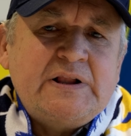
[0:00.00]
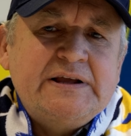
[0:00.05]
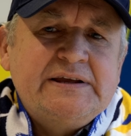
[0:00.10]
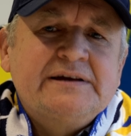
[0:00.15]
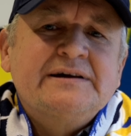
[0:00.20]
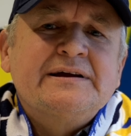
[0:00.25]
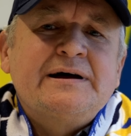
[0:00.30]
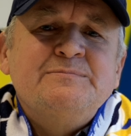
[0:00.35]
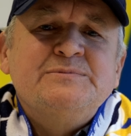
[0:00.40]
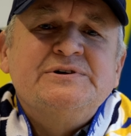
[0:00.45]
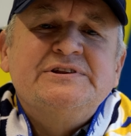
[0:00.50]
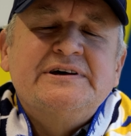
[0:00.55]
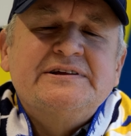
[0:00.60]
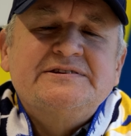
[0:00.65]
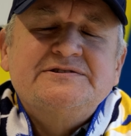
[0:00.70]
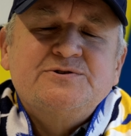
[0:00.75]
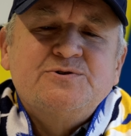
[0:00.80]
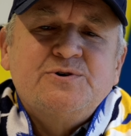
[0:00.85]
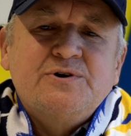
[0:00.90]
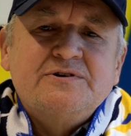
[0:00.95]
i gramy
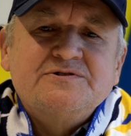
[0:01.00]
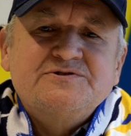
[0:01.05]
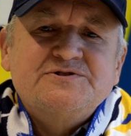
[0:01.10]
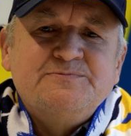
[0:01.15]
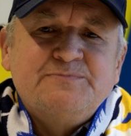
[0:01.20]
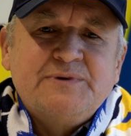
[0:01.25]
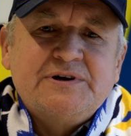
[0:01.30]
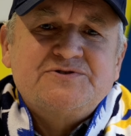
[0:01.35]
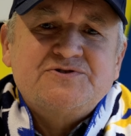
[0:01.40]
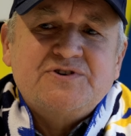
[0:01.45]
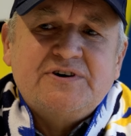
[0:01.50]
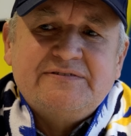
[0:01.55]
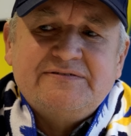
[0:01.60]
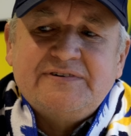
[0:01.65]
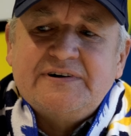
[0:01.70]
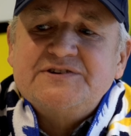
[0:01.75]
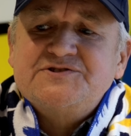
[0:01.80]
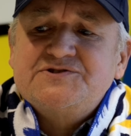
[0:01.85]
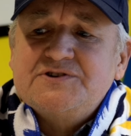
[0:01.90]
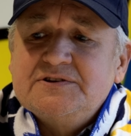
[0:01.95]
decydujący mecz o
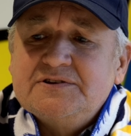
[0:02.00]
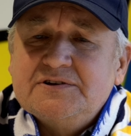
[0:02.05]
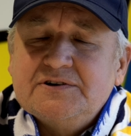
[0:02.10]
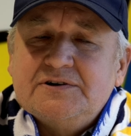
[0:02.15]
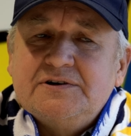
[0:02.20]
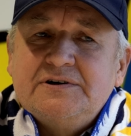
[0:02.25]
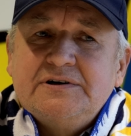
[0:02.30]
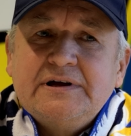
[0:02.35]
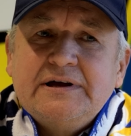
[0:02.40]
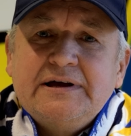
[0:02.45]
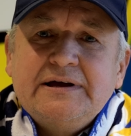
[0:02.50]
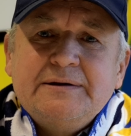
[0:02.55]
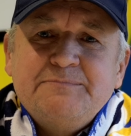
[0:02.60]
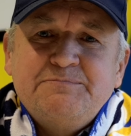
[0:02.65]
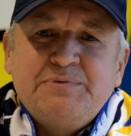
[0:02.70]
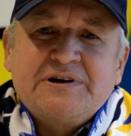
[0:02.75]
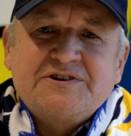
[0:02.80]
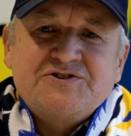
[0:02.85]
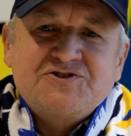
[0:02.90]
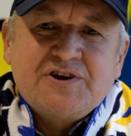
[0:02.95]
awansie do
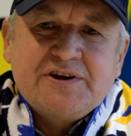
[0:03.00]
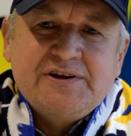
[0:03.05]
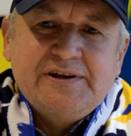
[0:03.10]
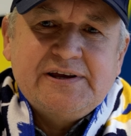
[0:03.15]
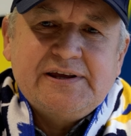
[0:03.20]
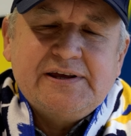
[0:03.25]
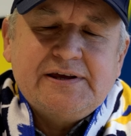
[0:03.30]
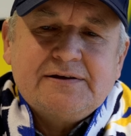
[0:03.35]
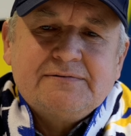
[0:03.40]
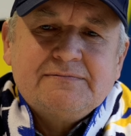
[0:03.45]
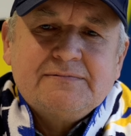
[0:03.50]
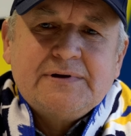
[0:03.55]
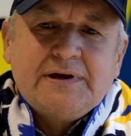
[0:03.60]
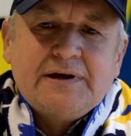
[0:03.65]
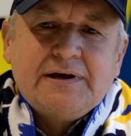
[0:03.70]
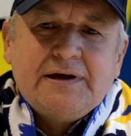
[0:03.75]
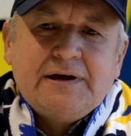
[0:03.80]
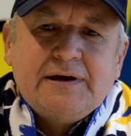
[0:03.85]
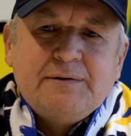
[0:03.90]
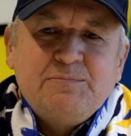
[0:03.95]
pierwszej ligi
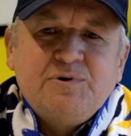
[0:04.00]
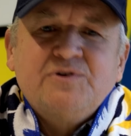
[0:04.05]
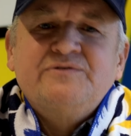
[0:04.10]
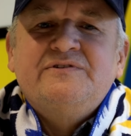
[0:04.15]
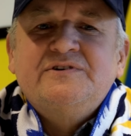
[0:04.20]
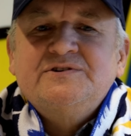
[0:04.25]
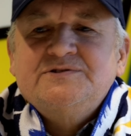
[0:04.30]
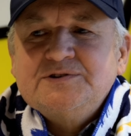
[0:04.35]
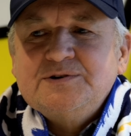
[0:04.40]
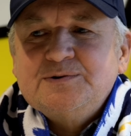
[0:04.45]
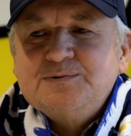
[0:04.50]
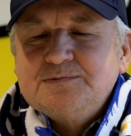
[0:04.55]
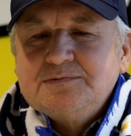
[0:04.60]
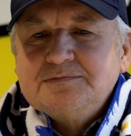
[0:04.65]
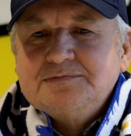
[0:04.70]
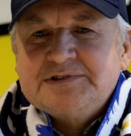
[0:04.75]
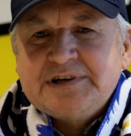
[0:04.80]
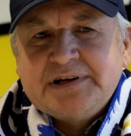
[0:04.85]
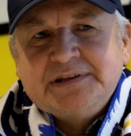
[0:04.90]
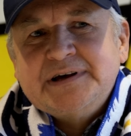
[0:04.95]
pod wodzą
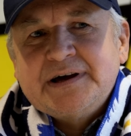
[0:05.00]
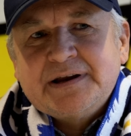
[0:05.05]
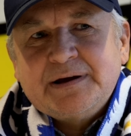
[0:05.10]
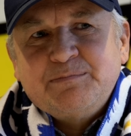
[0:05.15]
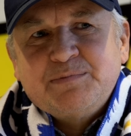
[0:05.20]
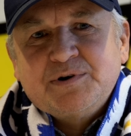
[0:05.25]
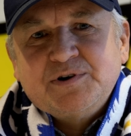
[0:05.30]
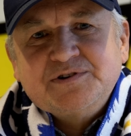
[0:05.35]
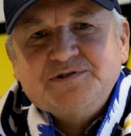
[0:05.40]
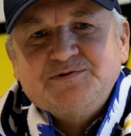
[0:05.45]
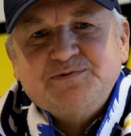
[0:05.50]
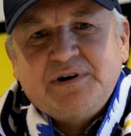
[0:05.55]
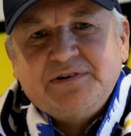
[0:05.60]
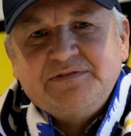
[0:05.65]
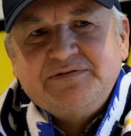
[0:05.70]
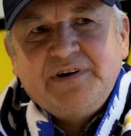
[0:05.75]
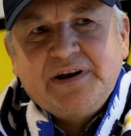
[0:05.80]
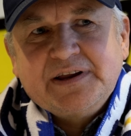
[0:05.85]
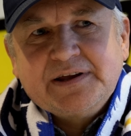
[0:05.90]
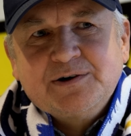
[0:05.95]
trenera Bronisława
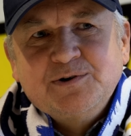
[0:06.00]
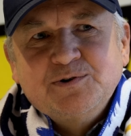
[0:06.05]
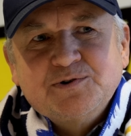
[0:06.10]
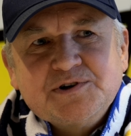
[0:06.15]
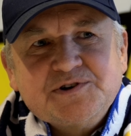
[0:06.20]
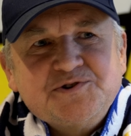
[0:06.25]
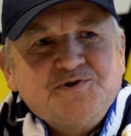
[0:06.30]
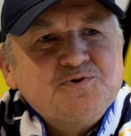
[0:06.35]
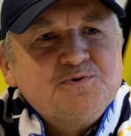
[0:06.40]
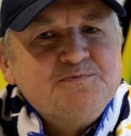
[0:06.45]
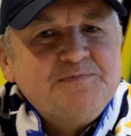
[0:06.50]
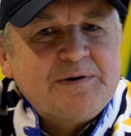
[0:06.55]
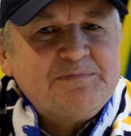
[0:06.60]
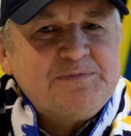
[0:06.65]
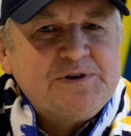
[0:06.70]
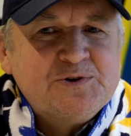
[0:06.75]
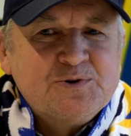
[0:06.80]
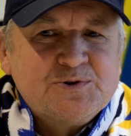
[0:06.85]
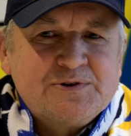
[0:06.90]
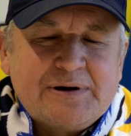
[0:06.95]
Waligury, siódma
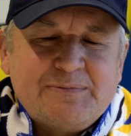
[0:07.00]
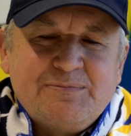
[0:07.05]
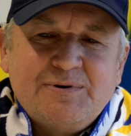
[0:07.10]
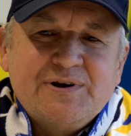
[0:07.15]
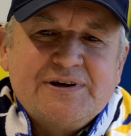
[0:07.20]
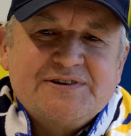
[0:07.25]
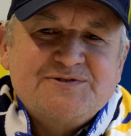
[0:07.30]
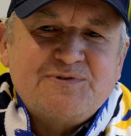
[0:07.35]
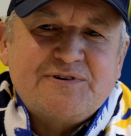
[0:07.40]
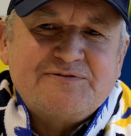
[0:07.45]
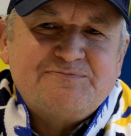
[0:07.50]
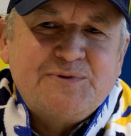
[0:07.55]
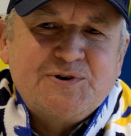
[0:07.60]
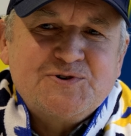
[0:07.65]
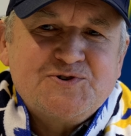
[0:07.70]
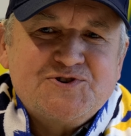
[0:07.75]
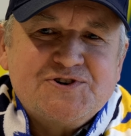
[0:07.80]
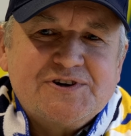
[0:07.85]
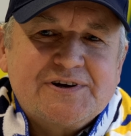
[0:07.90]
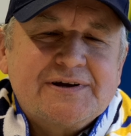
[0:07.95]
minuta, Bolesław
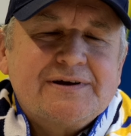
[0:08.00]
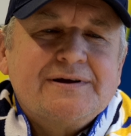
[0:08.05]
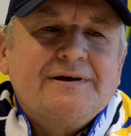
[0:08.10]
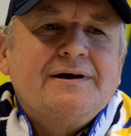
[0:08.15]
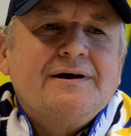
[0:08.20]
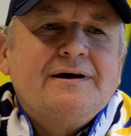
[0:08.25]
Mącik.